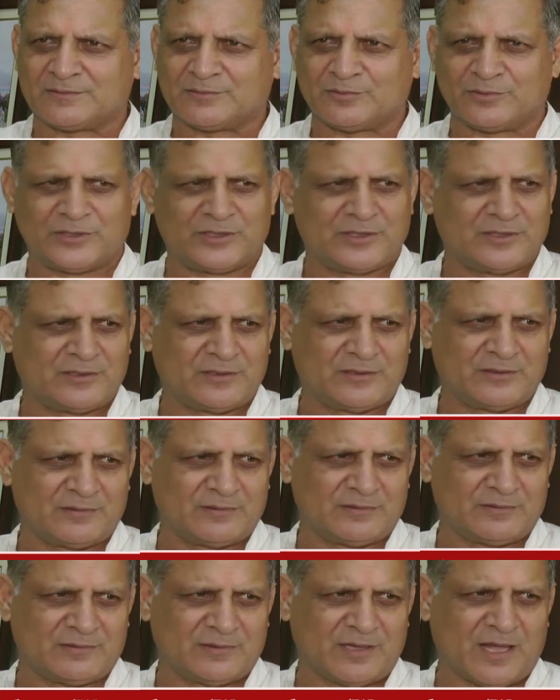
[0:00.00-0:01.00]
कोई
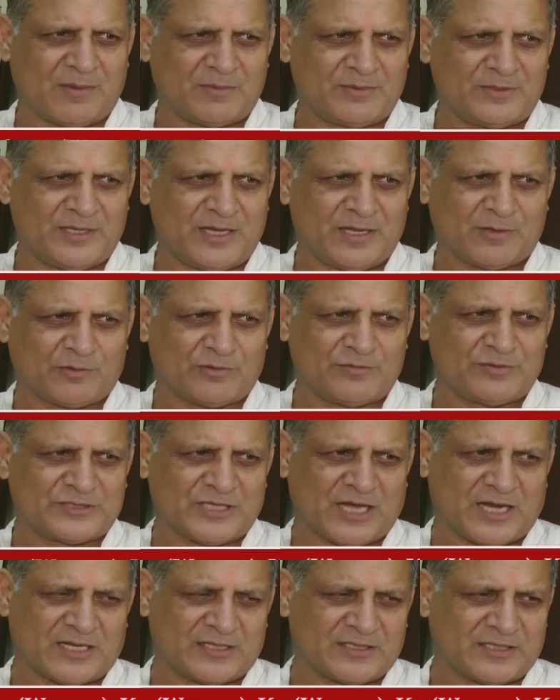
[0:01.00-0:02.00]
लाभ नहीं है कोई
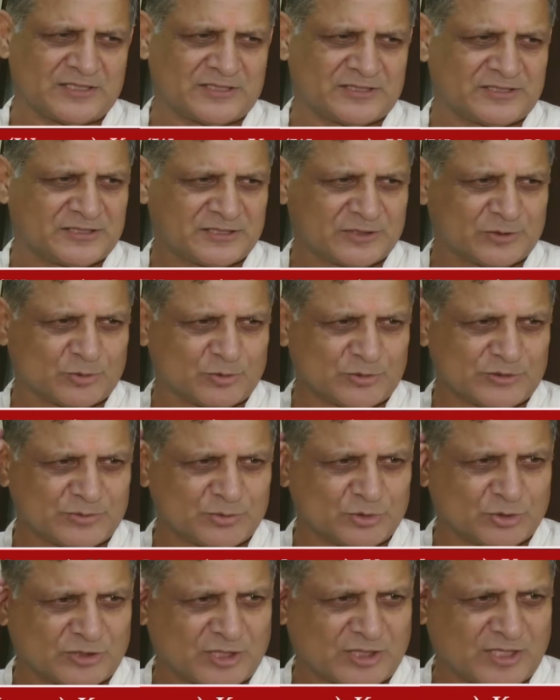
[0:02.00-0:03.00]
विचारिक दृष्टि से तो कोई
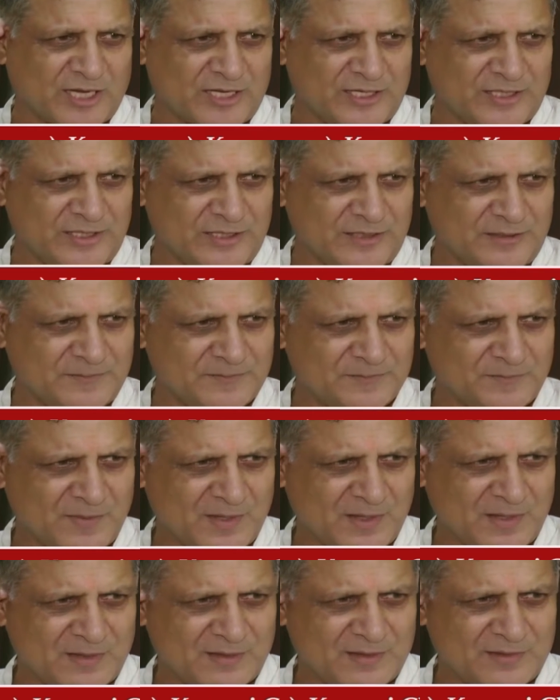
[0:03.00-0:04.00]
समझौता था ही नहीं
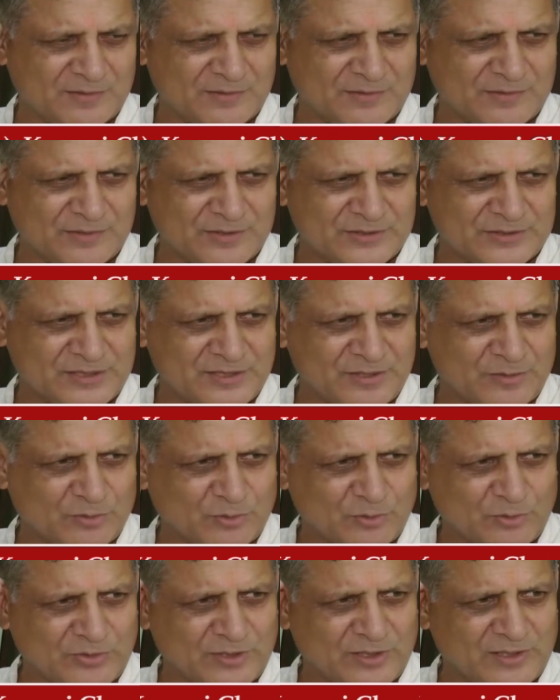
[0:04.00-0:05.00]
तो इसलिए
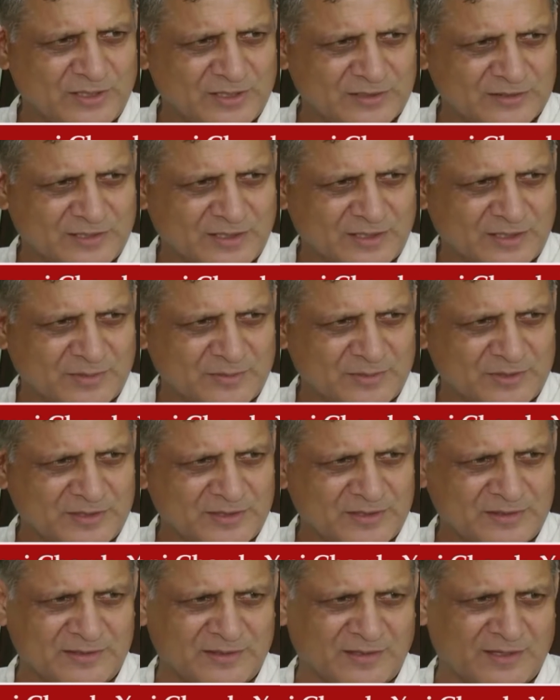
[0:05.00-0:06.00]
उनको नहीं दिखता कि
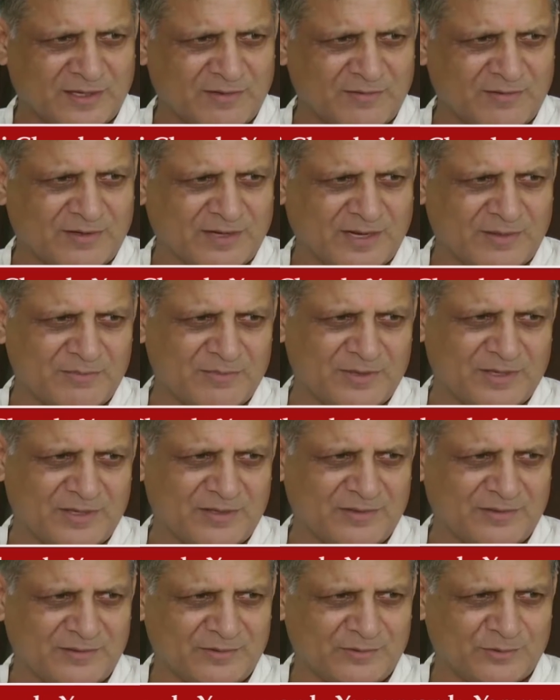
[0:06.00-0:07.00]
भाई आने वाले टाइम
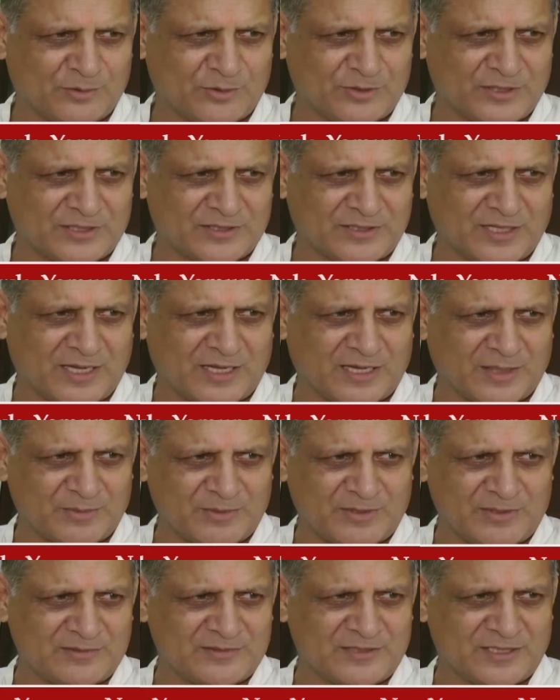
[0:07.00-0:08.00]
में उनको दिखता है
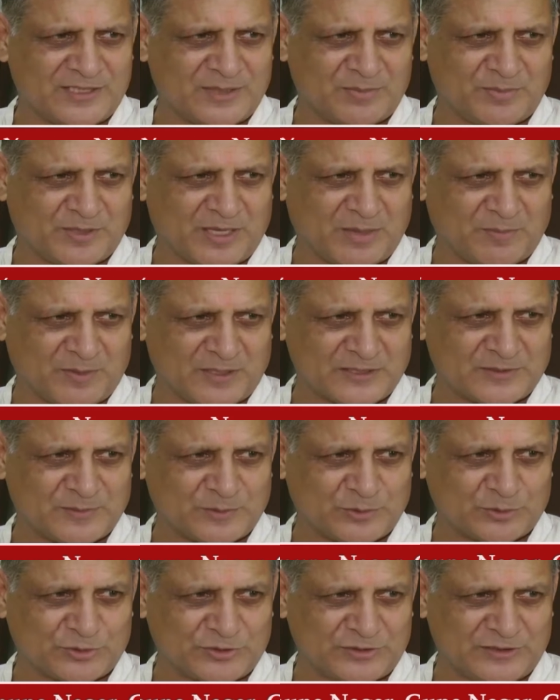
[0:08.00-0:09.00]
कि जे पी के पास
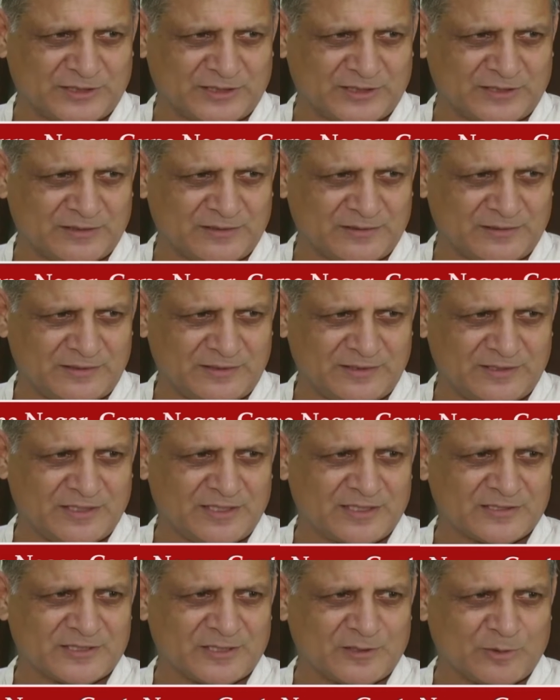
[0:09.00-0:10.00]
भी कुछ नहीं है
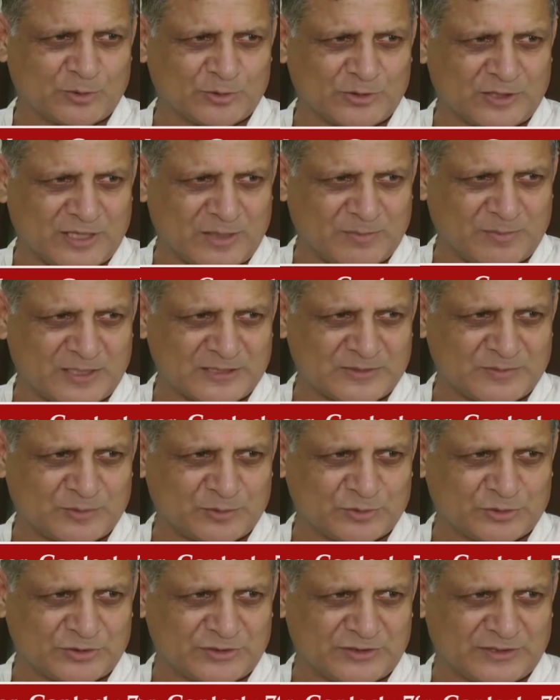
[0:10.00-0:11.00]
इंडियन नेशनल लोकदल के पास
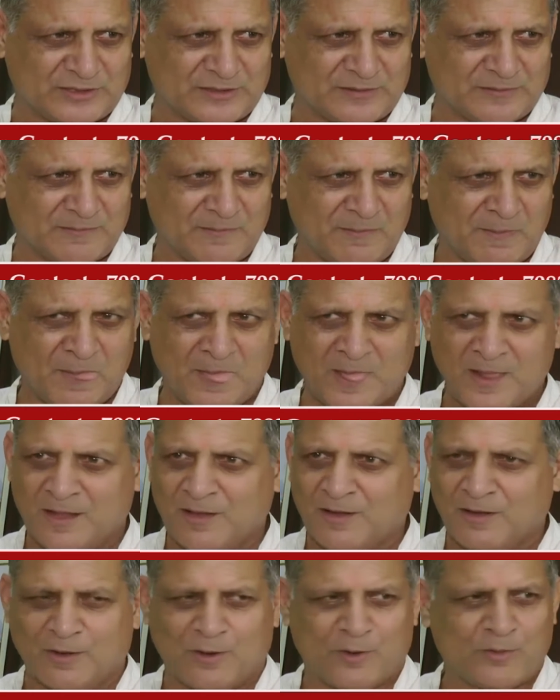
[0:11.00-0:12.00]
भी कुछ नहीं है
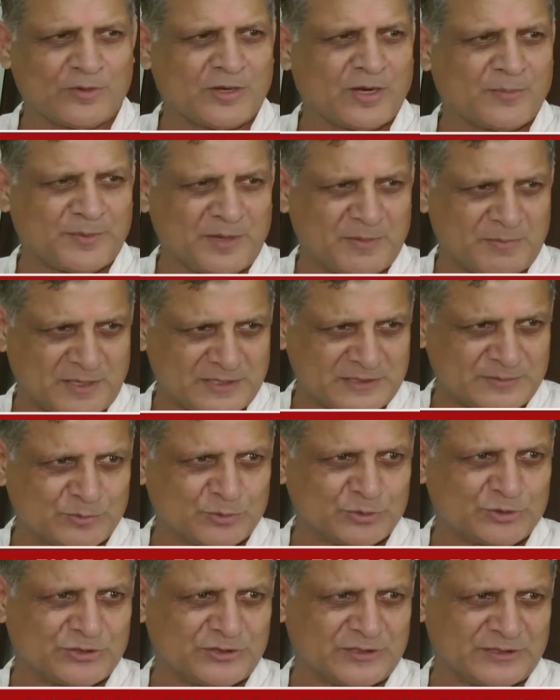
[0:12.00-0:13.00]
और उनके अपने पास
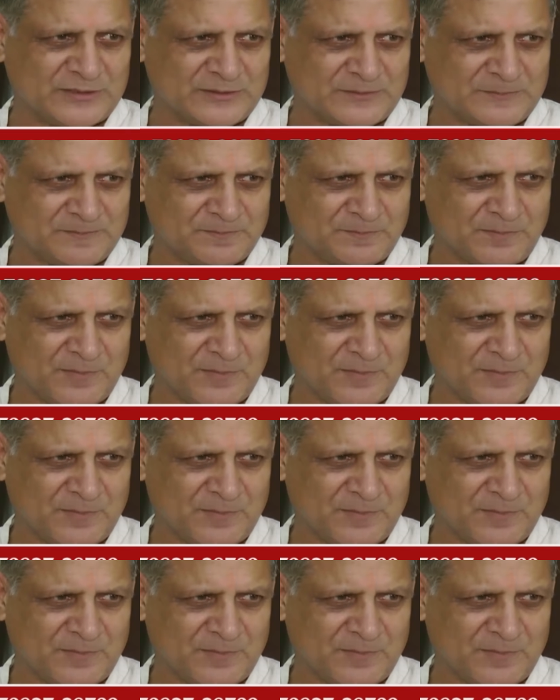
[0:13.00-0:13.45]
भी कुछ नहीं है